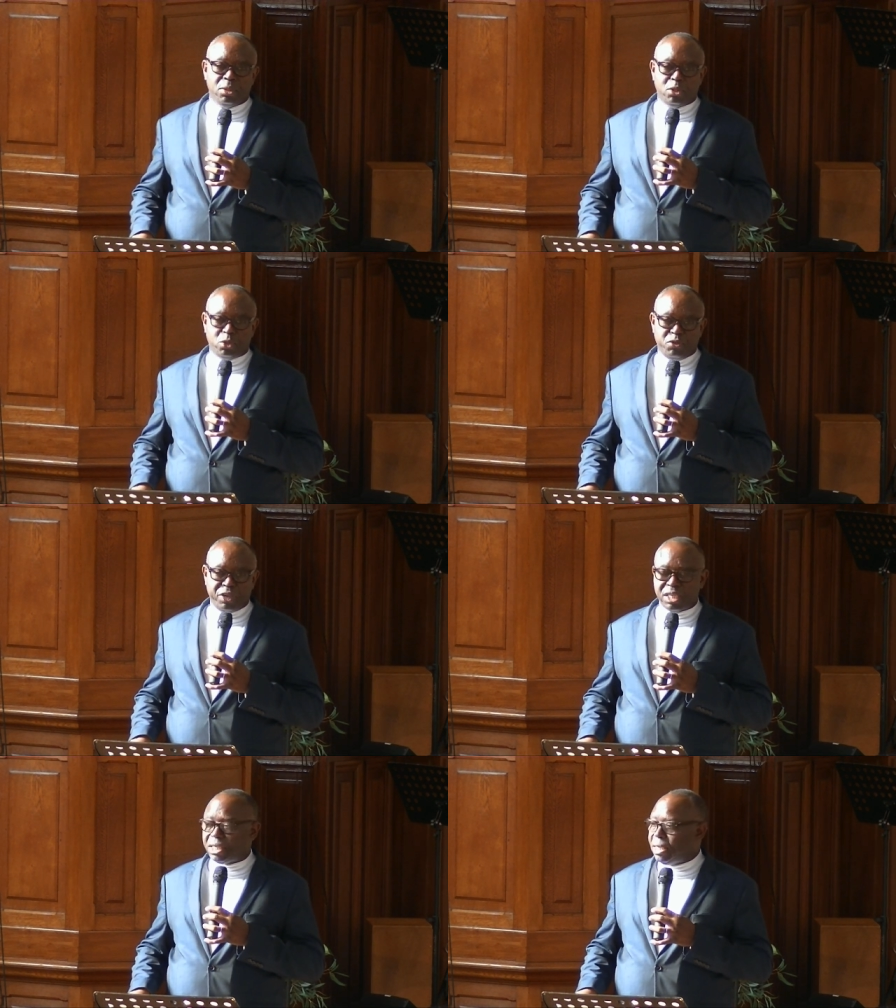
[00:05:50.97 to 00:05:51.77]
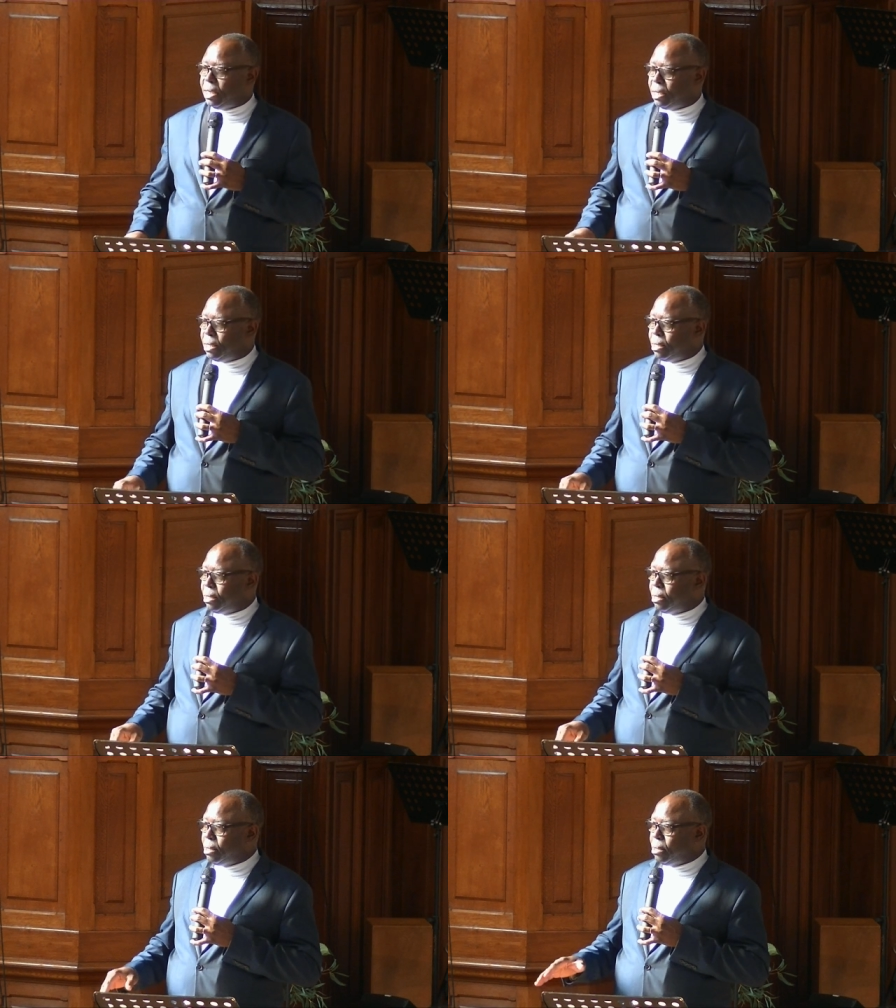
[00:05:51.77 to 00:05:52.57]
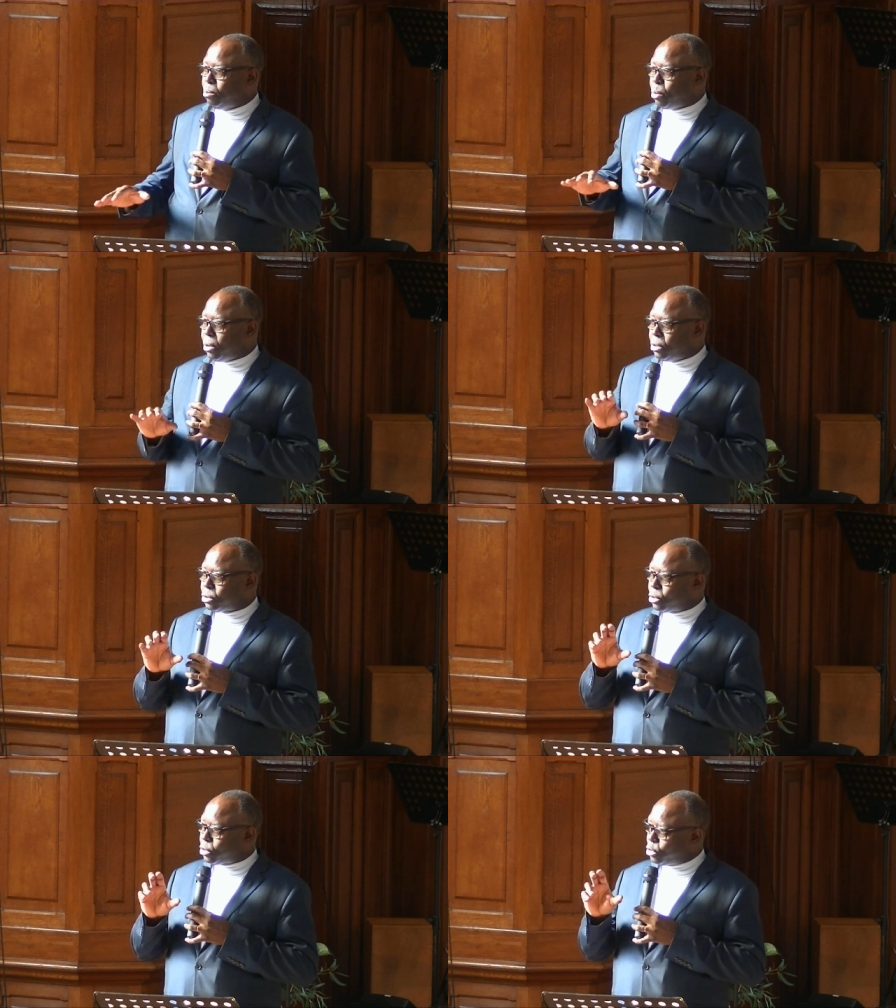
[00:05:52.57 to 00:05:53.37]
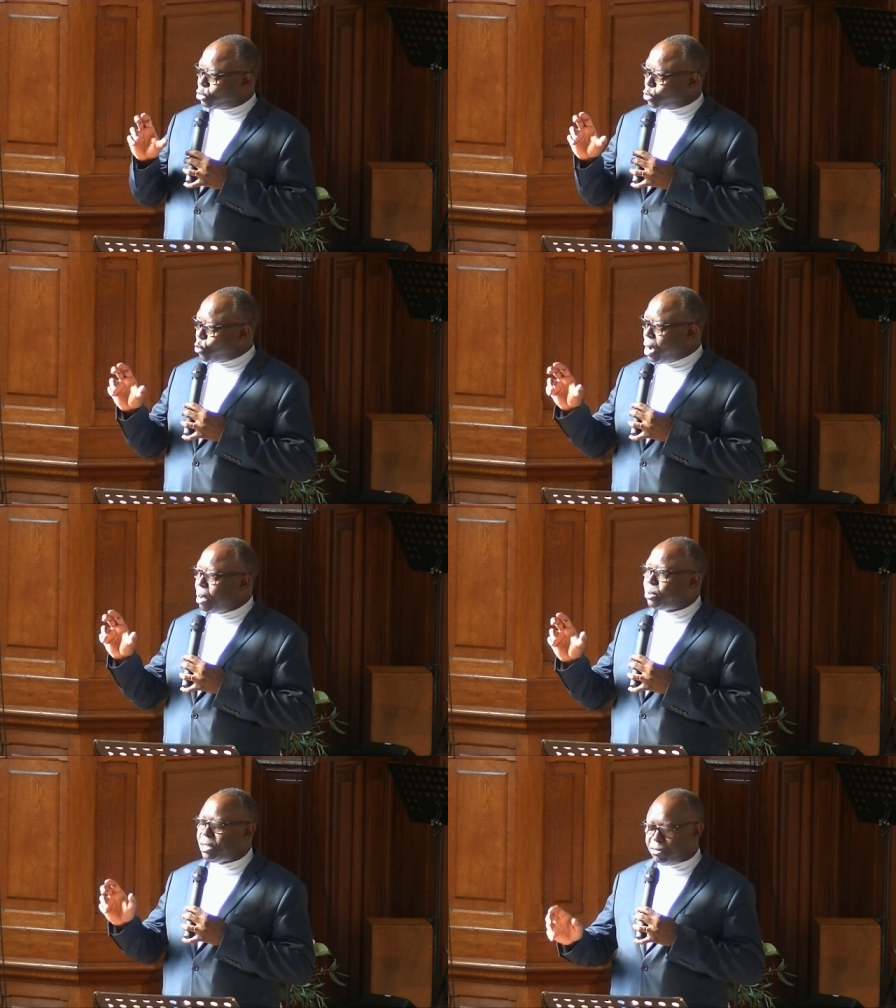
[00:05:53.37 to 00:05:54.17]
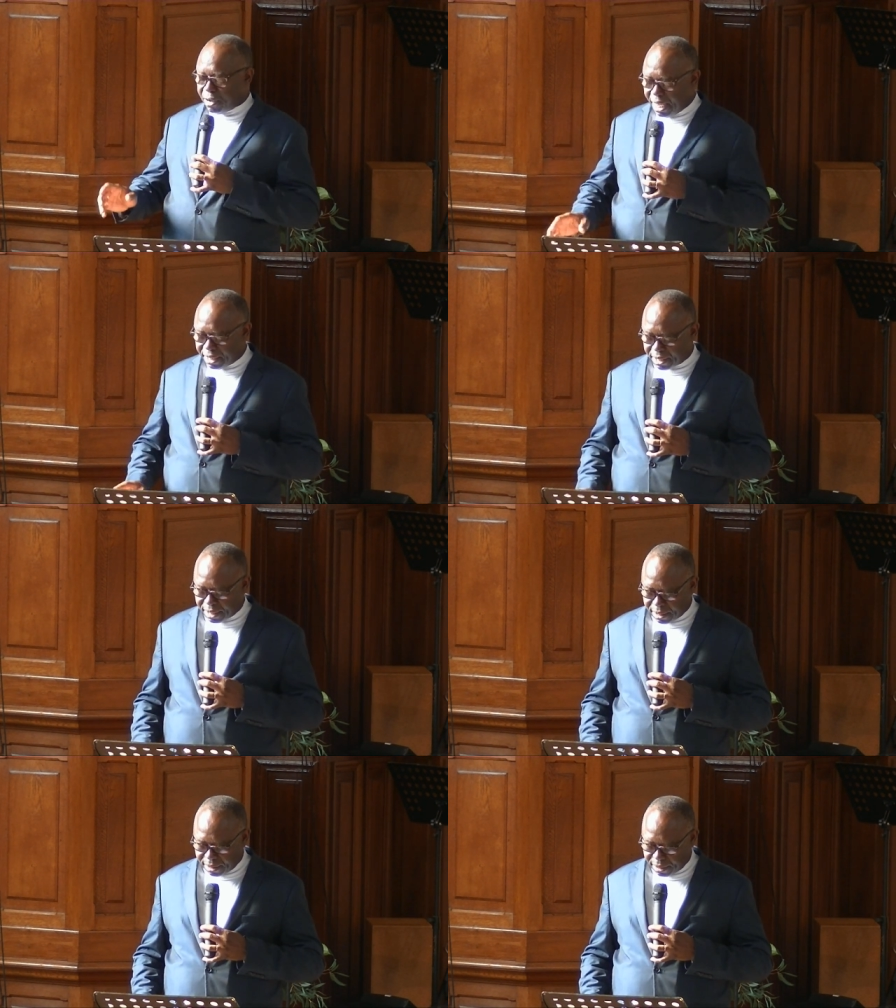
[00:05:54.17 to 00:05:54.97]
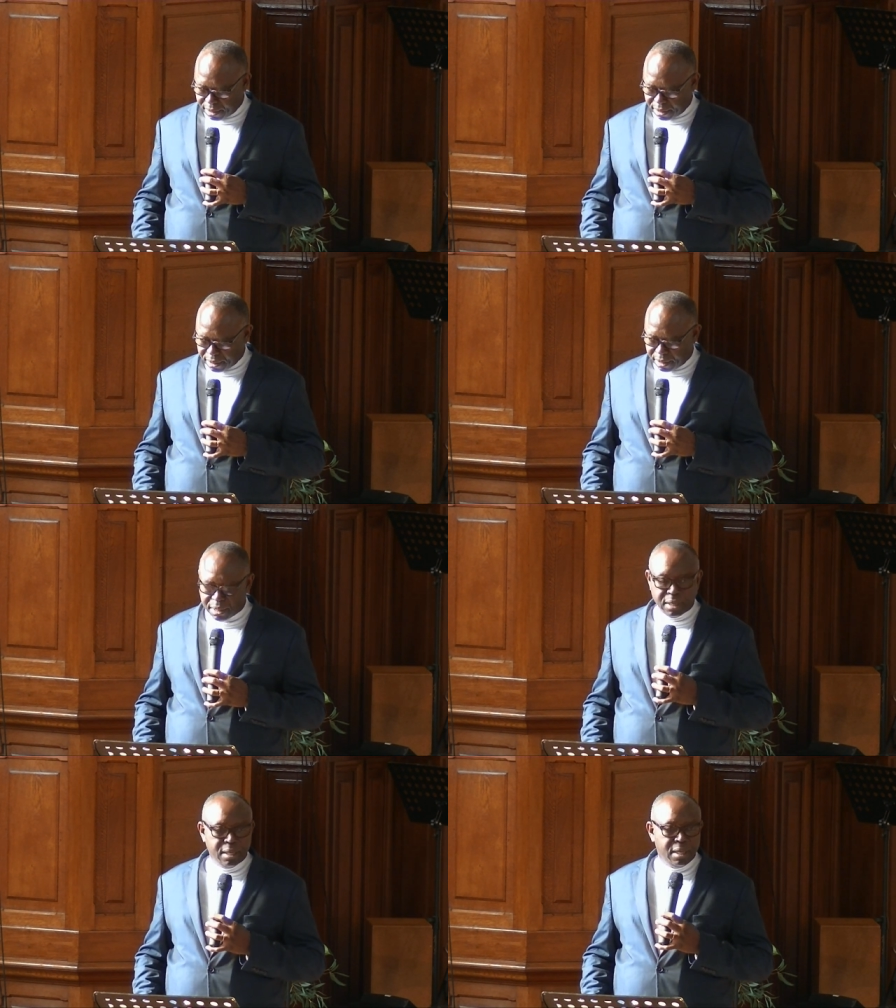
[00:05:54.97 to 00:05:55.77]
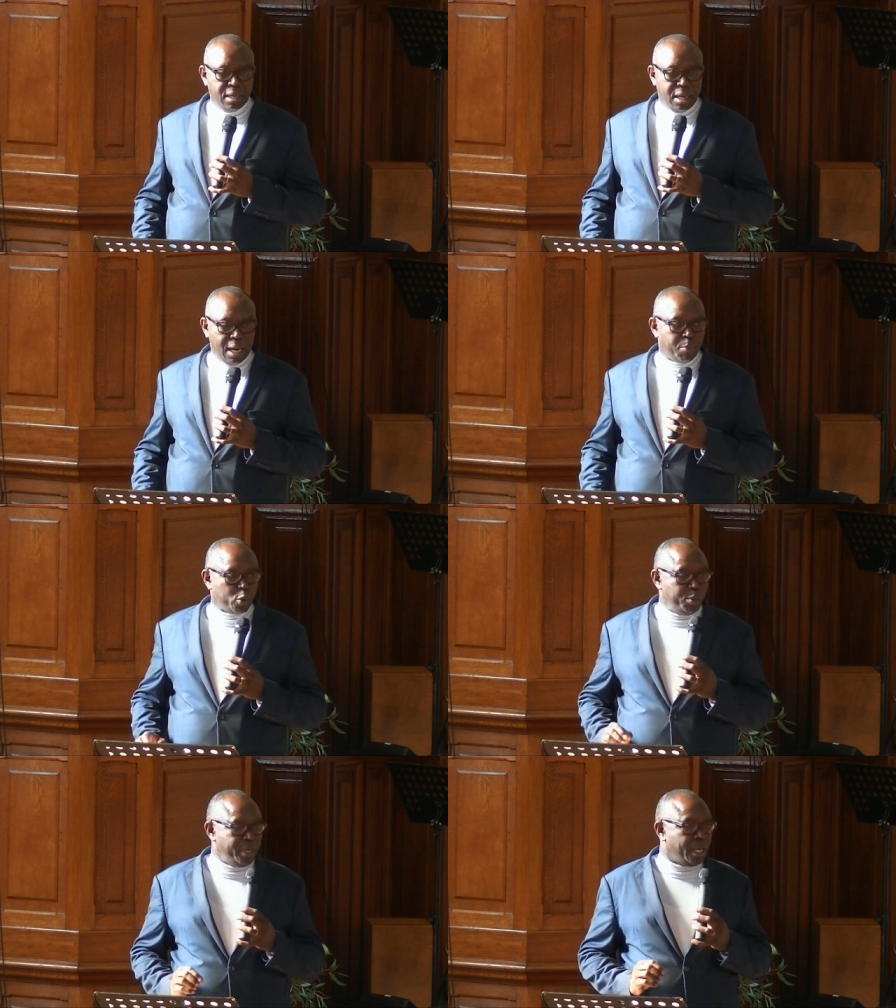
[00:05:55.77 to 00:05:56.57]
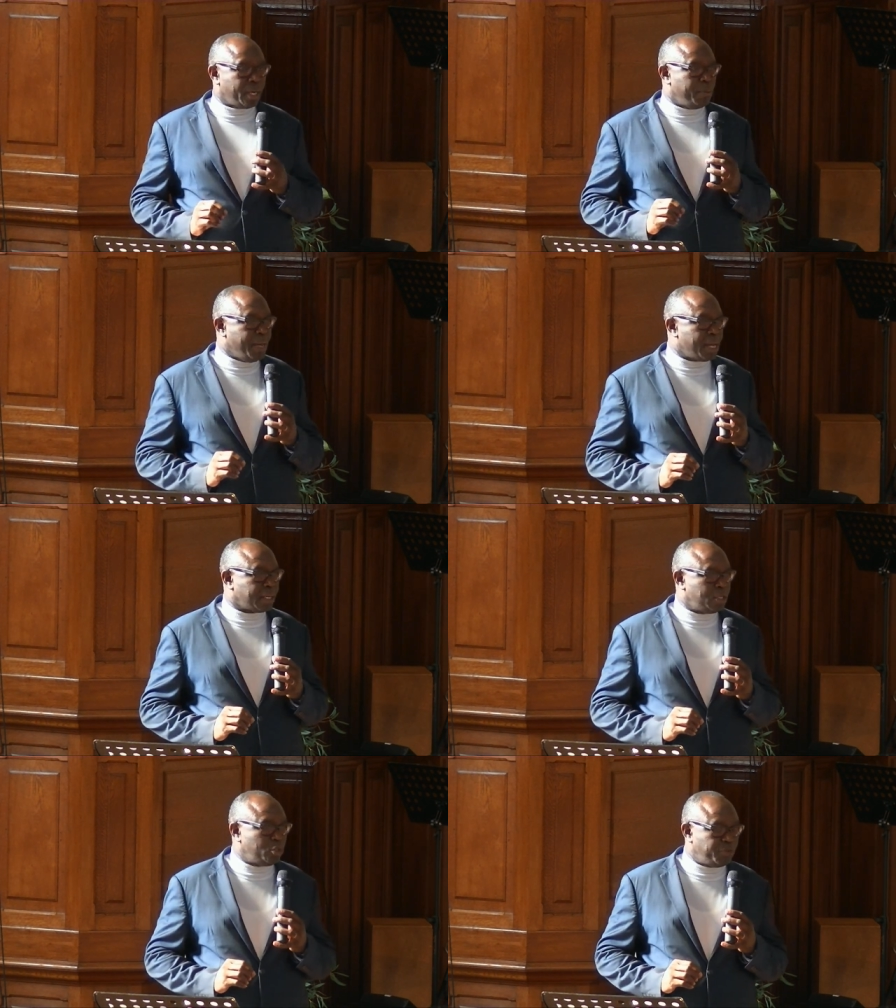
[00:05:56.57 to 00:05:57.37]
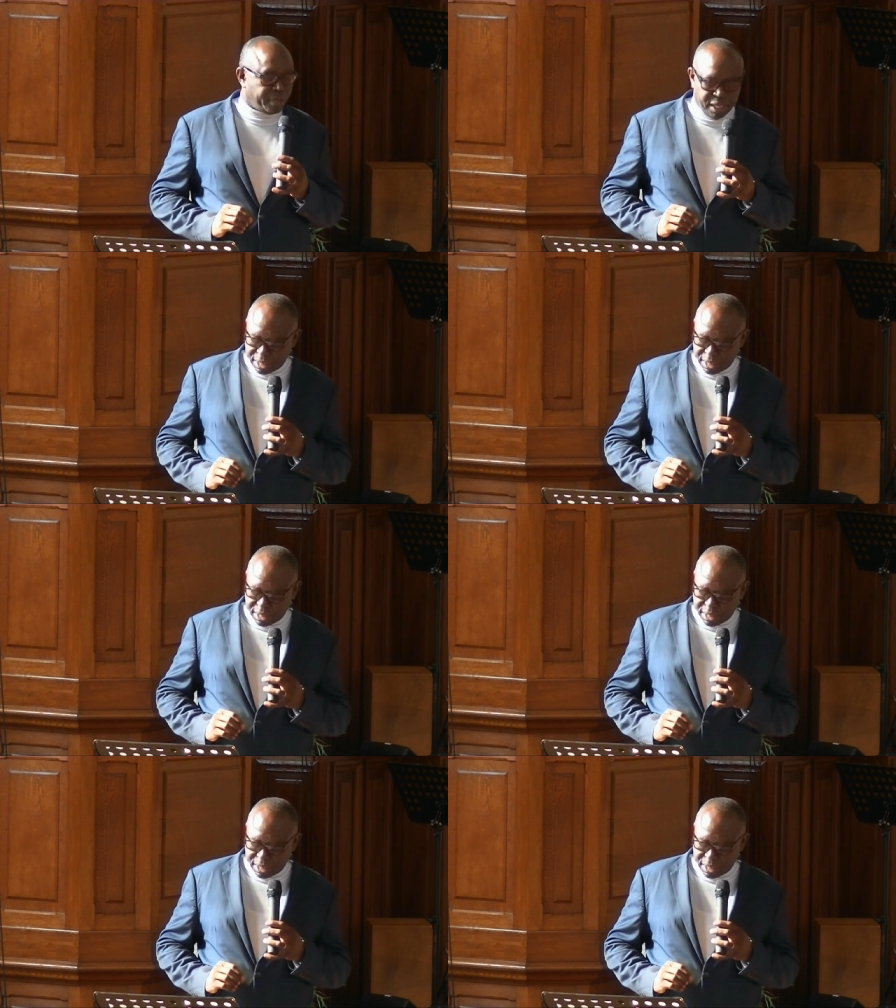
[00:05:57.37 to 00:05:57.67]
ce verset prendre que trois petites phrases. La première remarque que je ferai